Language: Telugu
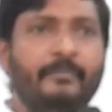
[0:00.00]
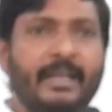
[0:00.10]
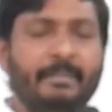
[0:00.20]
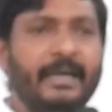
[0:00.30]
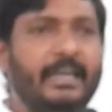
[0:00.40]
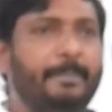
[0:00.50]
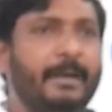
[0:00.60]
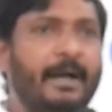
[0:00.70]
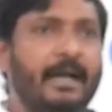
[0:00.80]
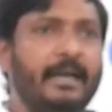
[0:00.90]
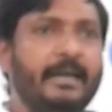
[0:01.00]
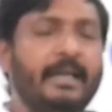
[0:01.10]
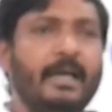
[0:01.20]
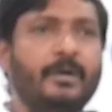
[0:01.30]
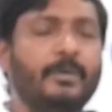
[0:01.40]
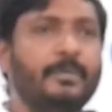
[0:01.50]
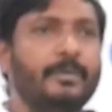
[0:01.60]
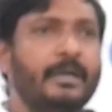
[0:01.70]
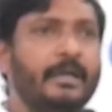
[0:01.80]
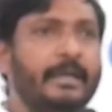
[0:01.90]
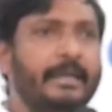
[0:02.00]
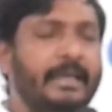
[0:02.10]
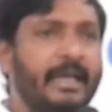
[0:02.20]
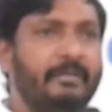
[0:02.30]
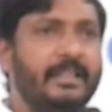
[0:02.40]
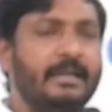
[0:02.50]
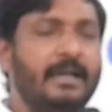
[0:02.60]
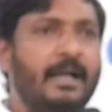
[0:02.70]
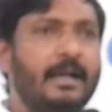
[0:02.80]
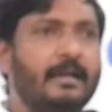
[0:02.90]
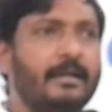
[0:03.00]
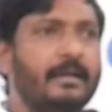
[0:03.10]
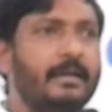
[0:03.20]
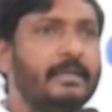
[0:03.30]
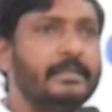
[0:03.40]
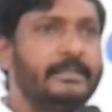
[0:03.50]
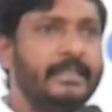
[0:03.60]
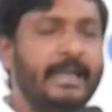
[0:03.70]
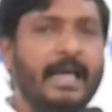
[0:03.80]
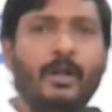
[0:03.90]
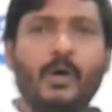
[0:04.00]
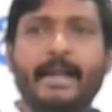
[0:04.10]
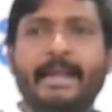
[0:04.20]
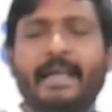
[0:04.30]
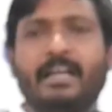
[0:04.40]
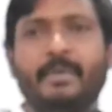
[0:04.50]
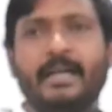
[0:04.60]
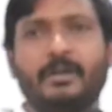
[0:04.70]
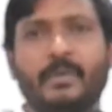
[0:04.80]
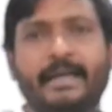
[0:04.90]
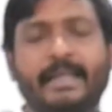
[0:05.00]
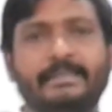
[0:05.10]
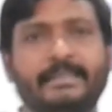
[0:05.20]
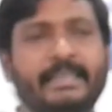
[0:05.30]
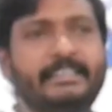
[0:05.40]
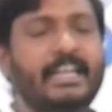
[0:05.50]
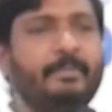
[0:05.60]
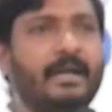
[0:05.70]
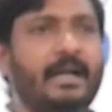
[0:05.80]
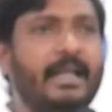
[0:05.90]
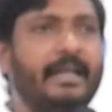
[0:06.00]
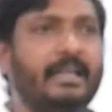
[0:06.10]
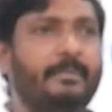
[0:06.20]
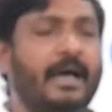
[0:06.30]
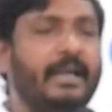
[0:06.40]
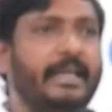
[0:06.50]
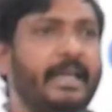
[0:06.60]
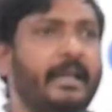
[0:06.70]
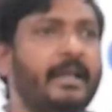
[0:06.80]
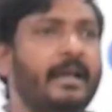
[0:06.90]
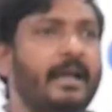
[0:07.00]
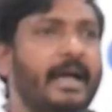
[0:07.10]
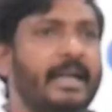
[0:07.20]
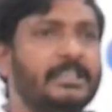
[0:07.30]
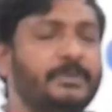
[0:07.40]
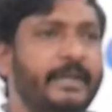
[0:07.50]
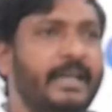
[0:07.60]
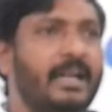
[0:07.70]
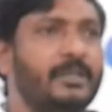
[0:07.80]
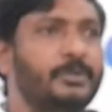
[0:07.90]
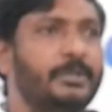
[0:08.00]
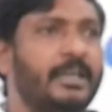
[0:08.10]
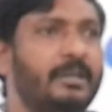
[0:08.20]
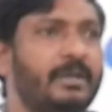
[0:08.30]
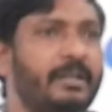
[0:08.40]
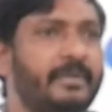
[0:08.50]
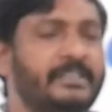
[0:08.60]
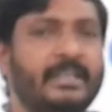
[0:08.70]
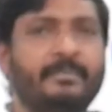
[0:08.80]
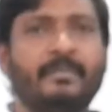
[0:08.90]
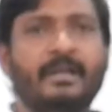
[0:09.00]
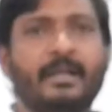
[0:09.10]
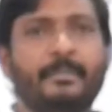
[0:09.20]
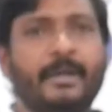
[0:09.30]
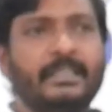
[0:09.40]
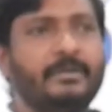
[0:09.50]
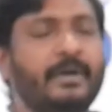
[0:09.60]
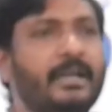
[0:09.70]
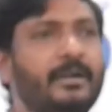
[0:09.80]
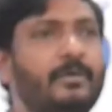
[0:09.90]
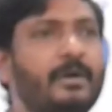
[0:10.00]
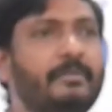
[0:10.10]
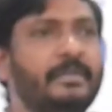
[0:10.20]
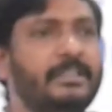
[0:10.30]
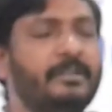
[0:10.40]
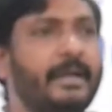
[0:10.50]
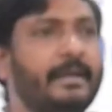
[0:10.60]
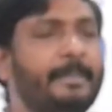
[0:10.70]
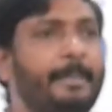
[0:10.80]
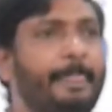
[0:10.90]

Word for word: వేమిరెడ్డి ప్రభాకర్ రెడ్డి గారు ఏ విధంగా జిల్లాలో అనేకమైనటువంటి సంక్షేమ కార్యక్రమాలకి ఆయన స్వీకారం చుట్టినటువంటి విషయం ప్రతి ఒక్కరికి కూడా విదితమే